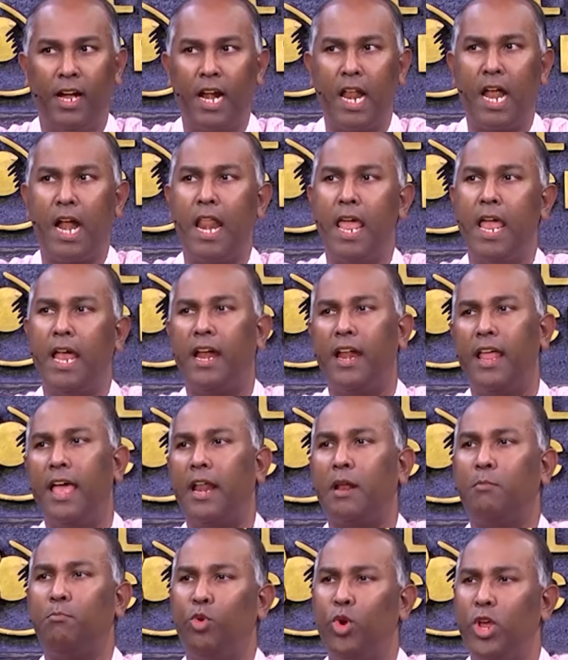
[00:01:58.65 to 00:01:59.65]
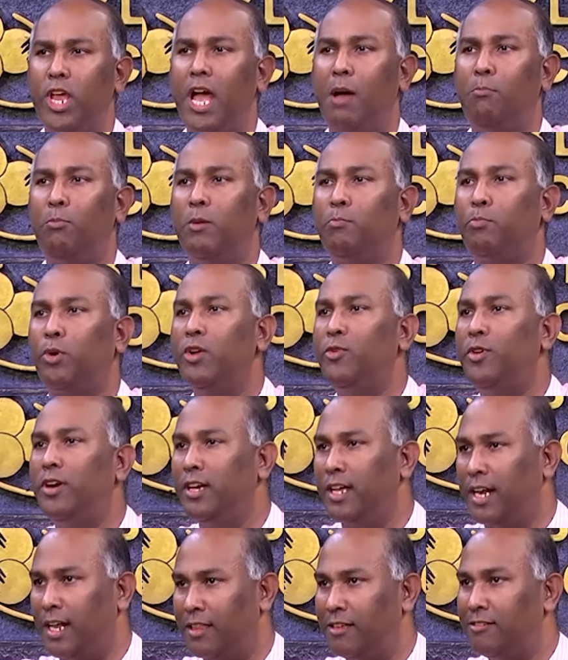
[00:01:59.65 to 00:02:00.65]
ஆனால் அநேக நேரம் முடியாமல் போய்
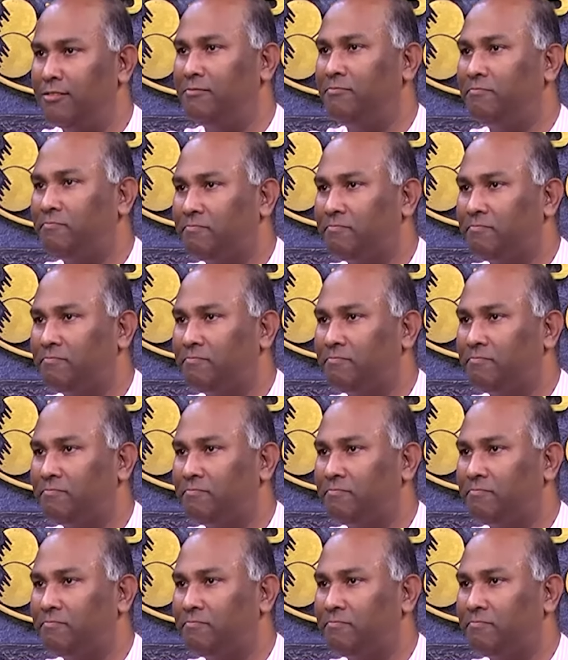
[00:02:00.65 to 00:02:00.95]
விடுகிறது